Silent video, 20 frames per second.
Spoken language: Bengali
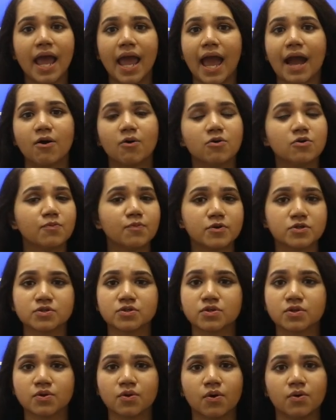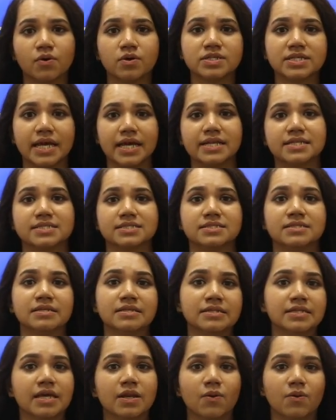এখনো পর্যন্ত তো কোনো ডেট
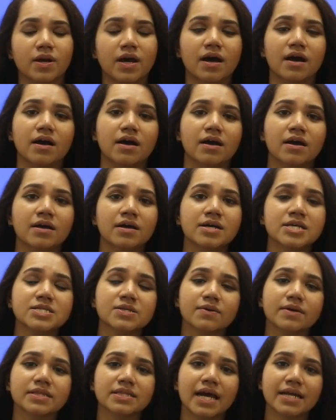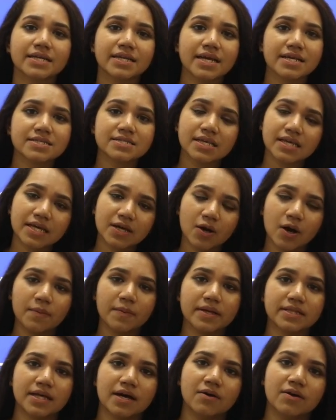দিল না সো ইন দ্যাট কেস কি হবে
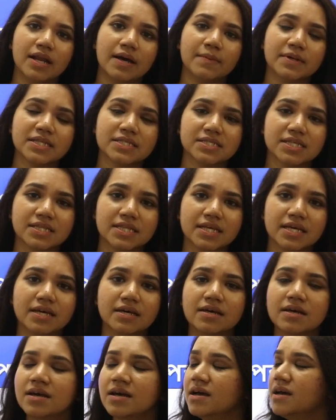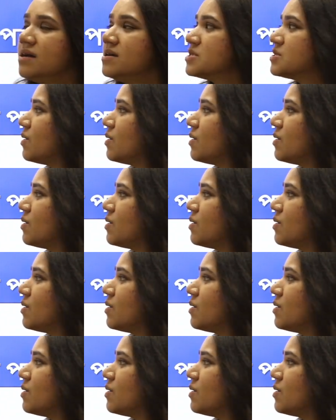তাহলে আমাদের সাথে সো